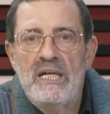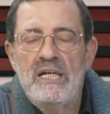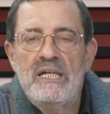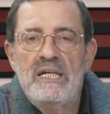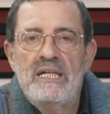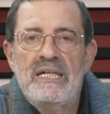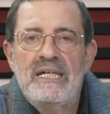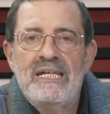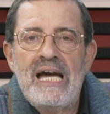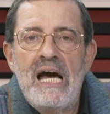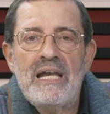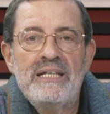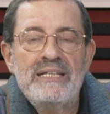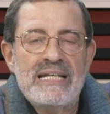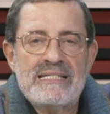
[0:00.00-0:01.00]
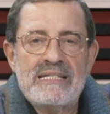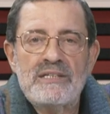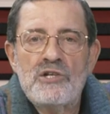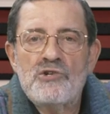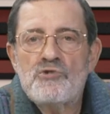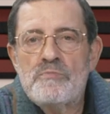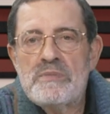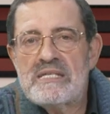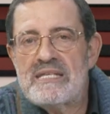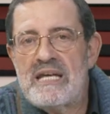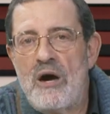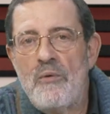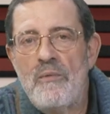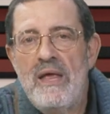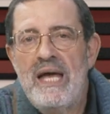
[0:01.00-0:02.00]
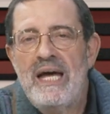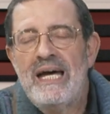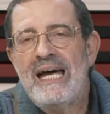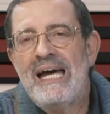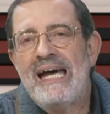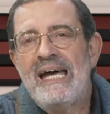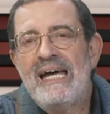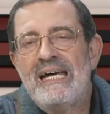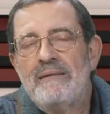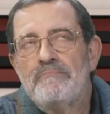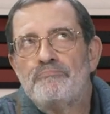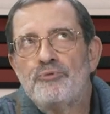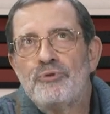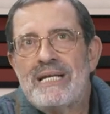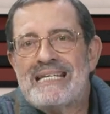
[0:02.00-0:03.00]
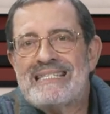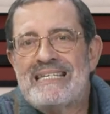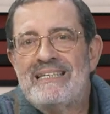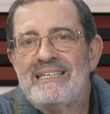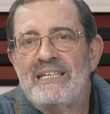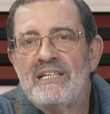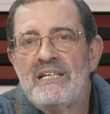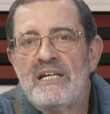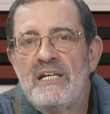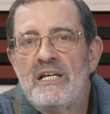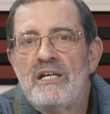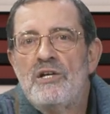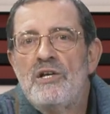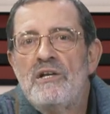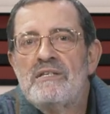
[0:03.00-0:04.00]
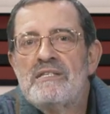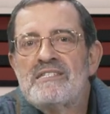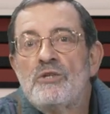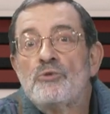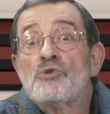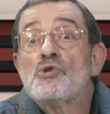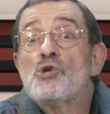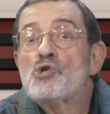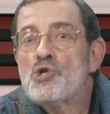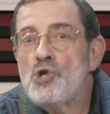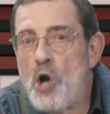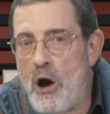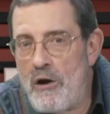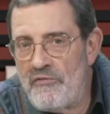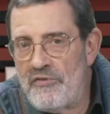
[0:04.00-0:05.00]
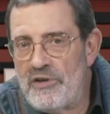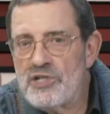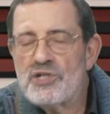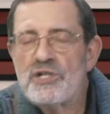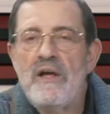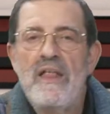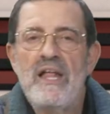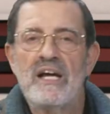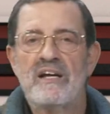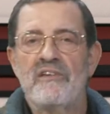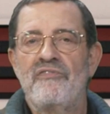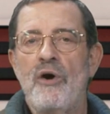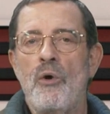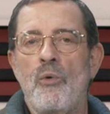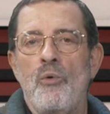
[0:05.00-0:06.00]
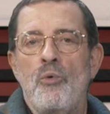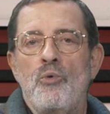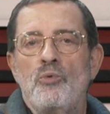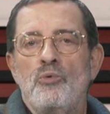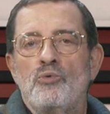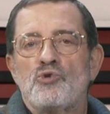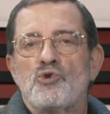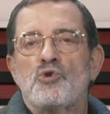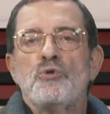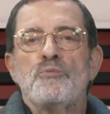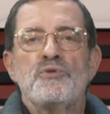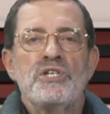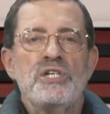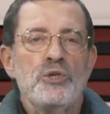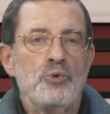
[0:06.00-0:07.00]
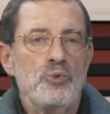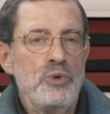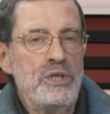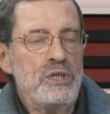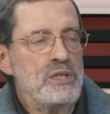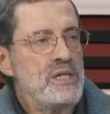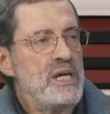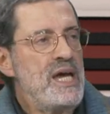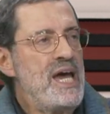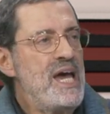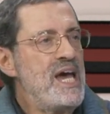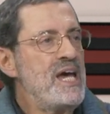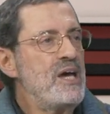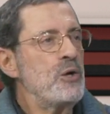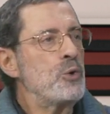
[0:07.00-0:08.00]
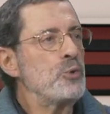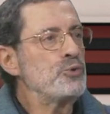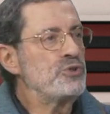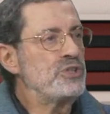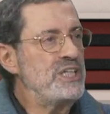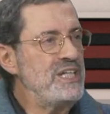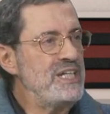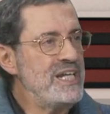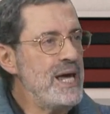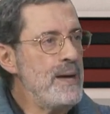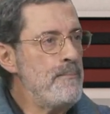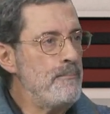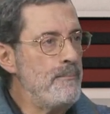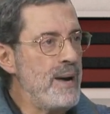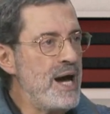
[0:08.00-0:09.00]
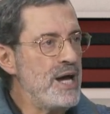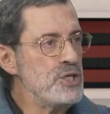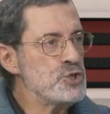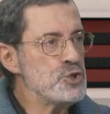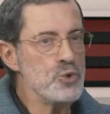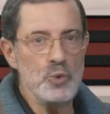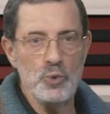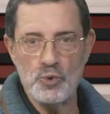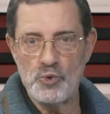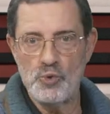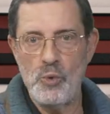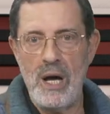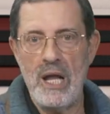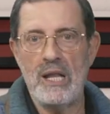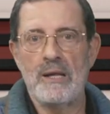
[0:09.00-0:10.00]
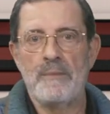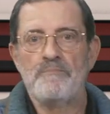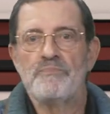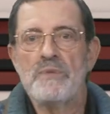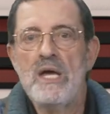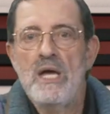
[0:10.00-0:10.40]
E, e, além dessa transformação, uh, uh, poderá sentir situações novas que vão substituir a rotina mais usual